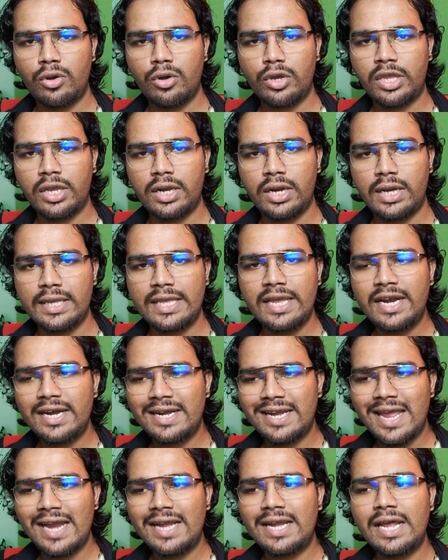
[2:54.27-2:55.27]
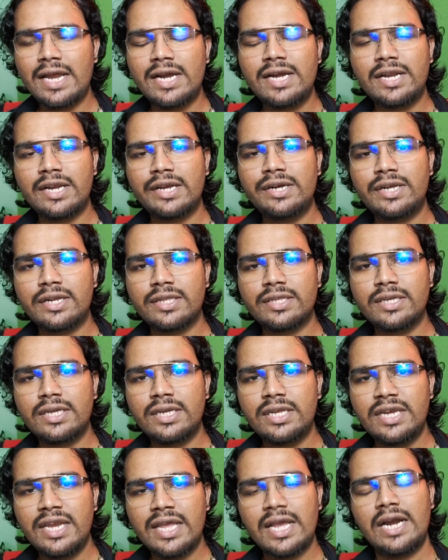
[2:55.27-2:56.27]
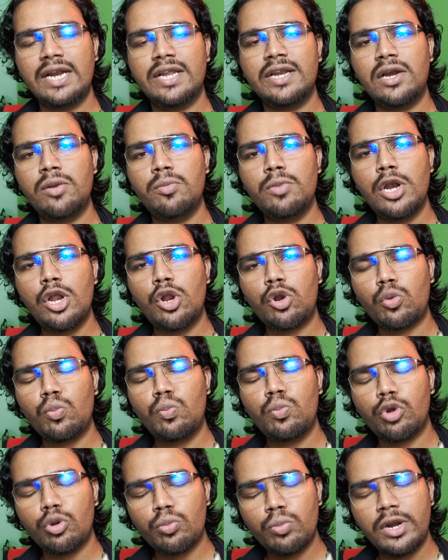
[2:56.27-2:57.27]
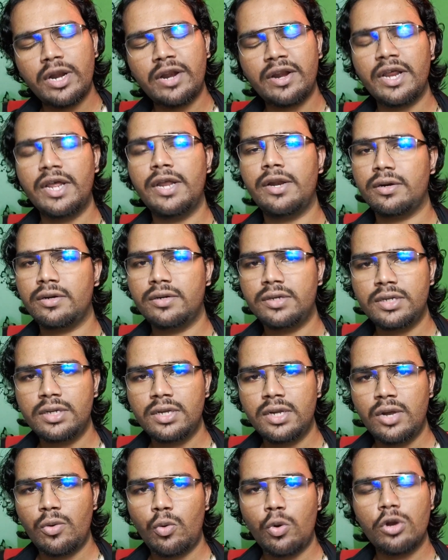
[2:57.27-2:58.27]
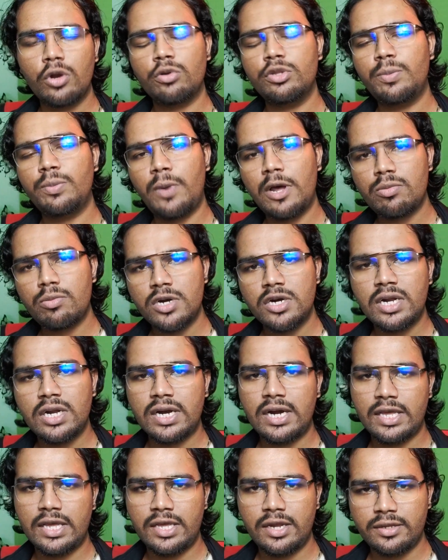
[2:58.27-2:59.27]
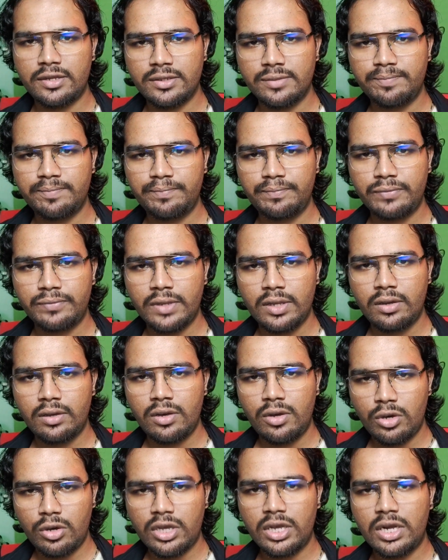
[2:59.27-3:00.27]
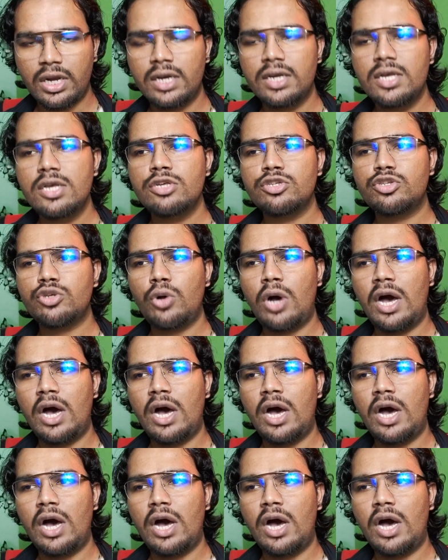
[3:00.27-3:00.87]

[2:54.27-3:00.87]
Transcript: ஓகேங்களா ஏன்னா டேட்டா என்ட்ரின்றது இன்றைக்கான நிலமையில் ரொம்ப ரொம்ப ரேர் உங்களுக்கு வந்து பர்மனெண்ட்டாக கிடைக்கிறது ஓகேங்களா ஸோ